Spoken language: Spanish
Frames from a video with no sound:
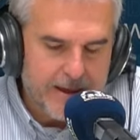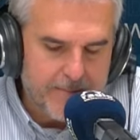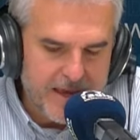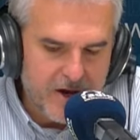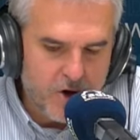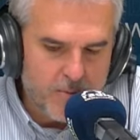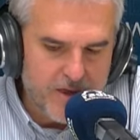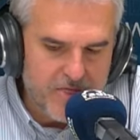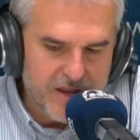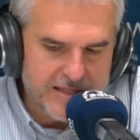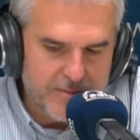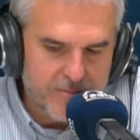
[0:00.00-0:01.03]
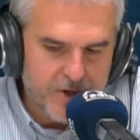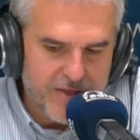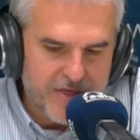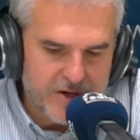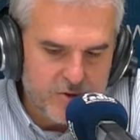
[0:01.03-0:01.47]
También comienza la
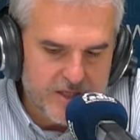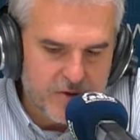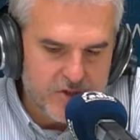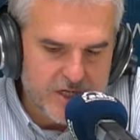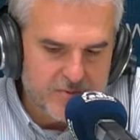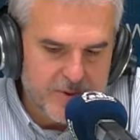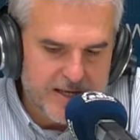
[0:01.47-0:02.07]
temporada de resultados en